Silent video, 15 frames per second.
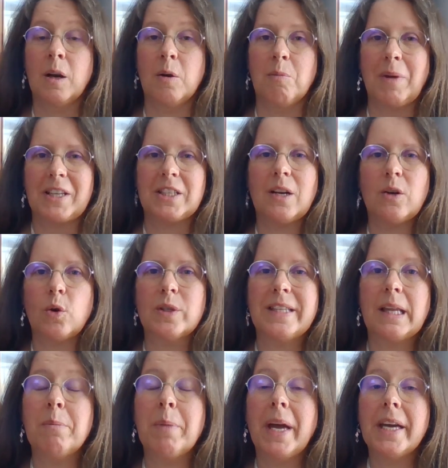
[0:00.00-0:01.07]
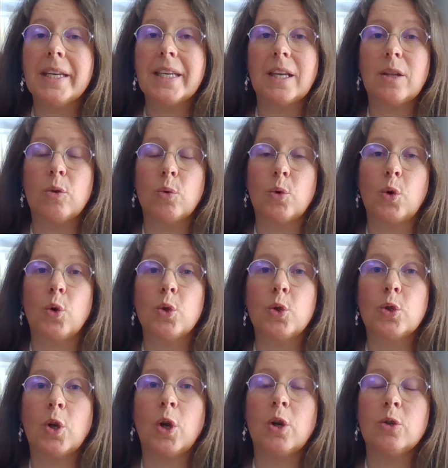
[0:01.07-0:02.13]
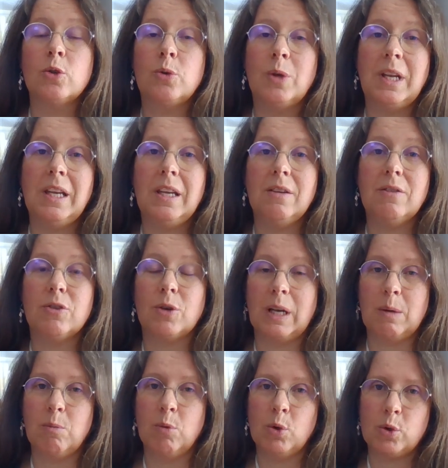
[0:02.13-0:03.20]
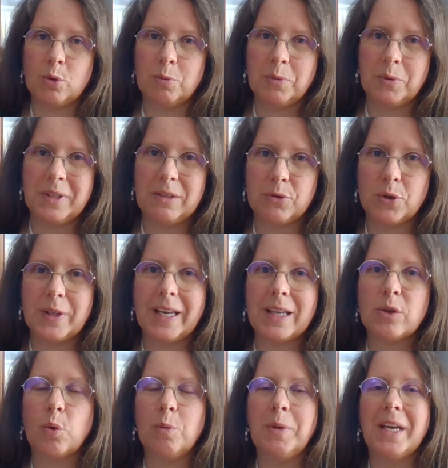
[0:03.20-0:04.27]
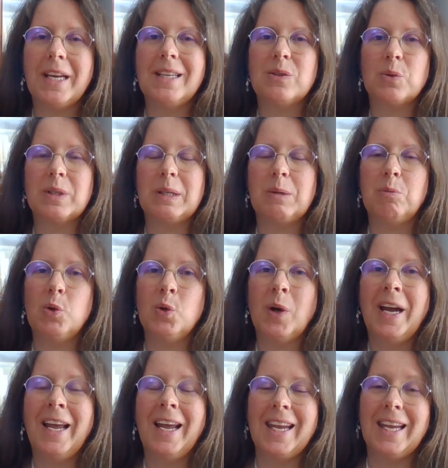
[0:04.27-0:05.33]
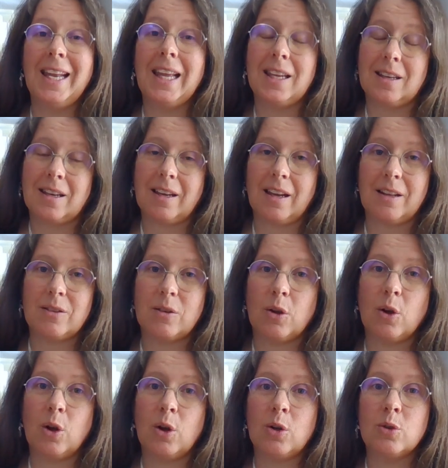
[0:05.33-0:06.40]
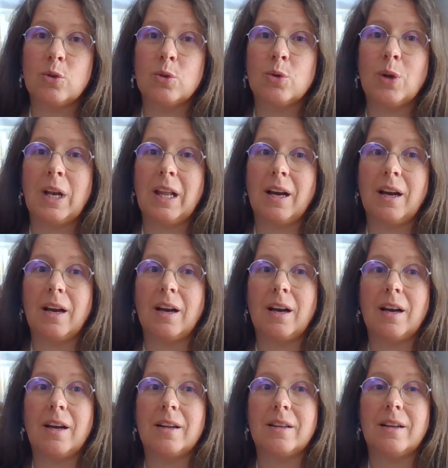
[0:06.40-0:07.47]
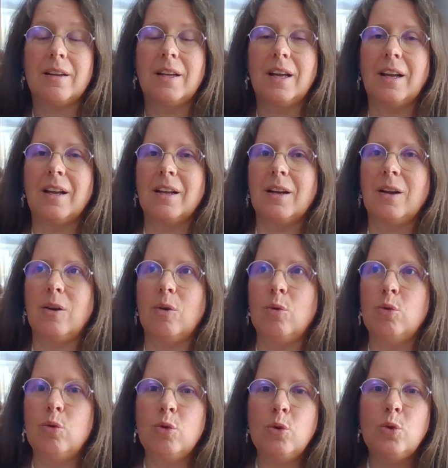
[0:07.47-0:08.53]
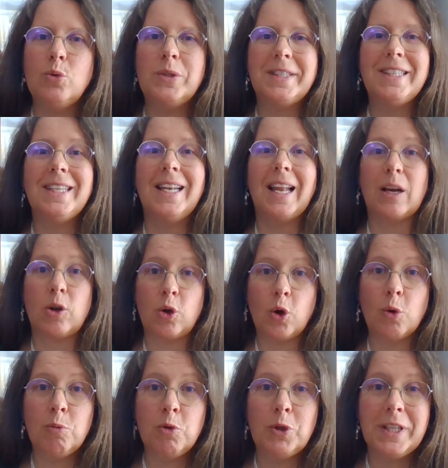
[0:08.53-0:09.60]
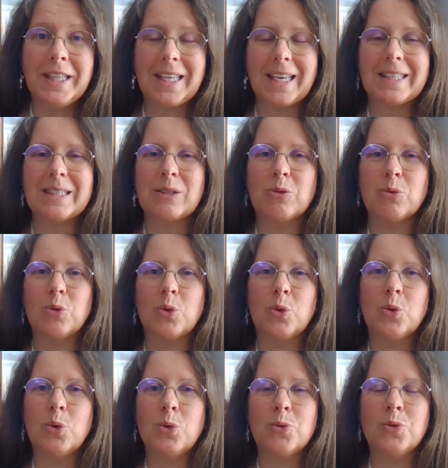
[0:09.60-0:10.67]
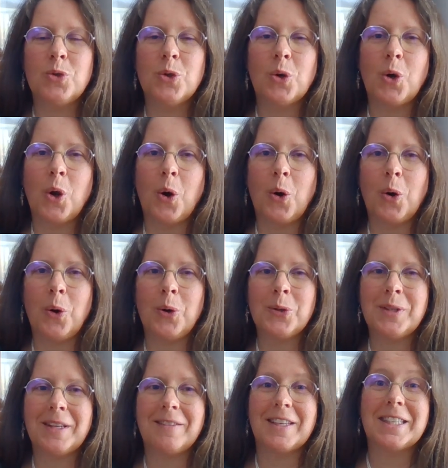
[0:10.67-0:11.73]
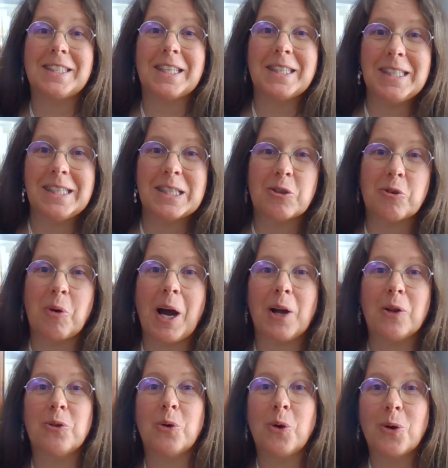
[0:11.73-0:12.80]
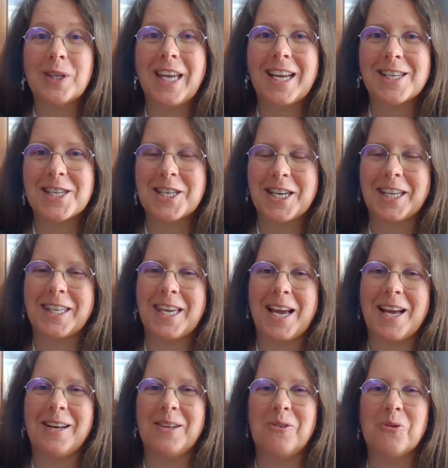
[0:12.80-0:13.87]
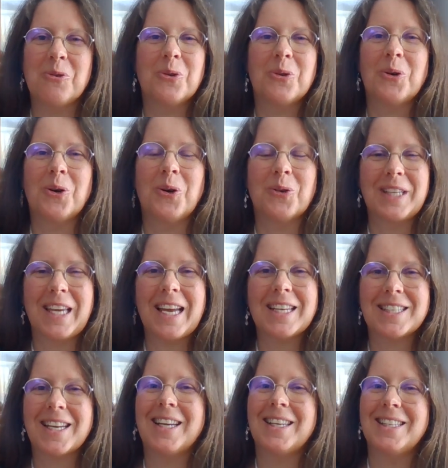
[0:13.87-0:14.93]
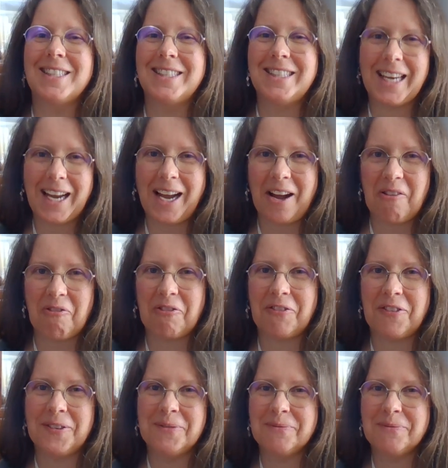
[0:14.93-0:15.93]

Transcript: Marshall Rosenberg est donc l'auteur du livre Les mots sont des fenêtres ou bien ils sont des murs. Il est créateur de la l'outil de la communication non violente avec cette histoire de langage chacal et le langage girafe.